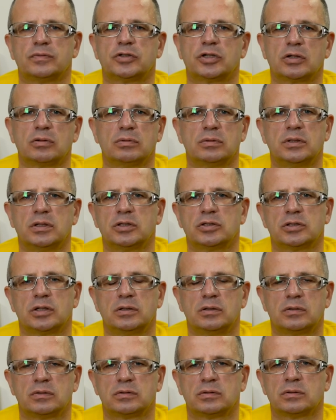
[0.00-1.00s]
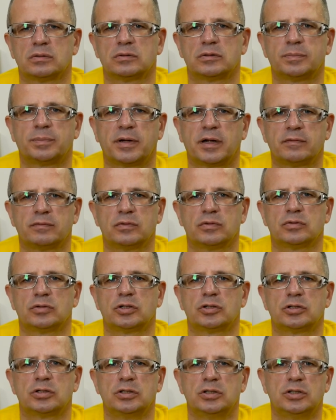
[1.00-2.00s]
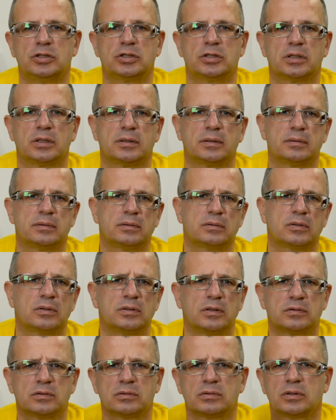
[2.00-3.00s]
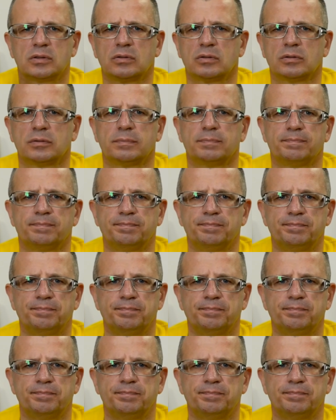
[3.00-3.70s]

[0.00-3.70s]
szczególnie jeżeli to są sprawy orzecznicze. To nie są tylko